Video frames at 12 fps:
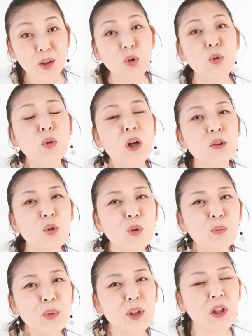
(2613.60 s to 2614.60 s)
どこかの
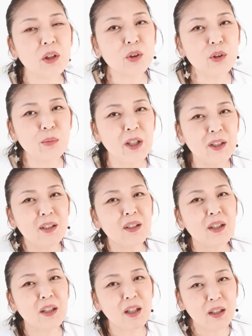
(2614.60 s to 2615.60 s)
コンビニやスーパーに行っ
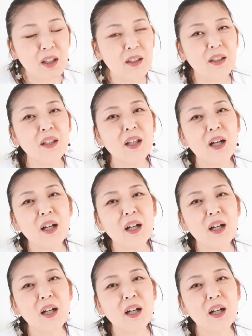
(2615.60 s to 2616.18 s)
たら出来